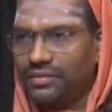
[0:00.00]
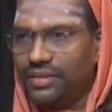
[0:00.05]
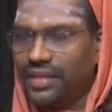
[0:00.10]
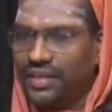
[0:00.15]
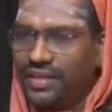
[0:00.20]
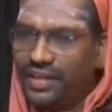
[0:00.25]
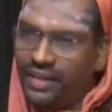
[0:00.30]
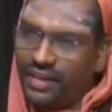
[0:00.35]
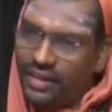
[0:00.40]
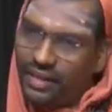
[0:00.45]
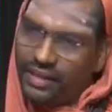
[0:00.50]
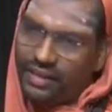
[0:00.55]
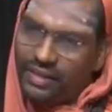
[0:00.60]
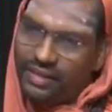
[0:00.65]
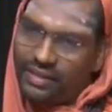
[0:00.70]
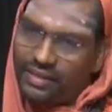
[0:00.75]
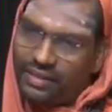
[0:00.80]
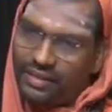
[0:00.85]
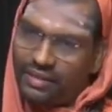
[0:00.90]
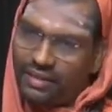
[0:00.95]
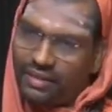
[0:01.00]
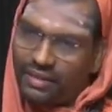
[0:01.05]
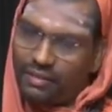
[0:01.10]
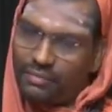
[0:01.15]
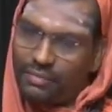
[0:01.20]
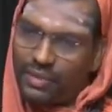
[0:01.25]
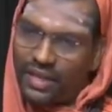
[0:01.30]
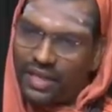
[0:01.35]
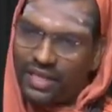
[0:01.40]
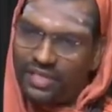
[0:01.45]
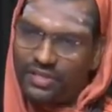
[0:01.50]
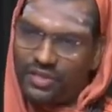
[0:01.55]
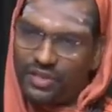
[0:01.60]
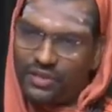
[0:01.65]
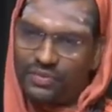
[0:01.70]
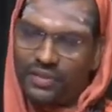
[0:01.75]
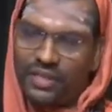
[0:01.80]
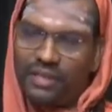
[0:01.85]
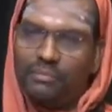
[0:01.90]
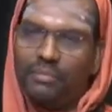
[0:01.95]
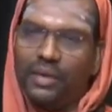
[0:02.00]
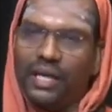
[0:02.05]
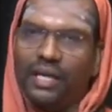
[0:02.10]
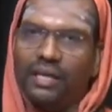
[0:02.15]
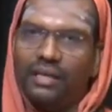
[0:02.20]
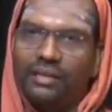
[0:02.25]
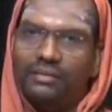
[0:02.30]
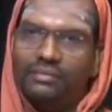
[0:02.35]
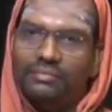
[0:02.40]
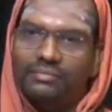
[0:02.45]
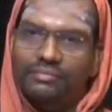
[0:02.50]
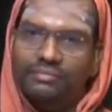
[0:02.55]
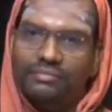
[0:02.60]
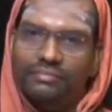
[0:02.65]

देखिए हमारे जीवन में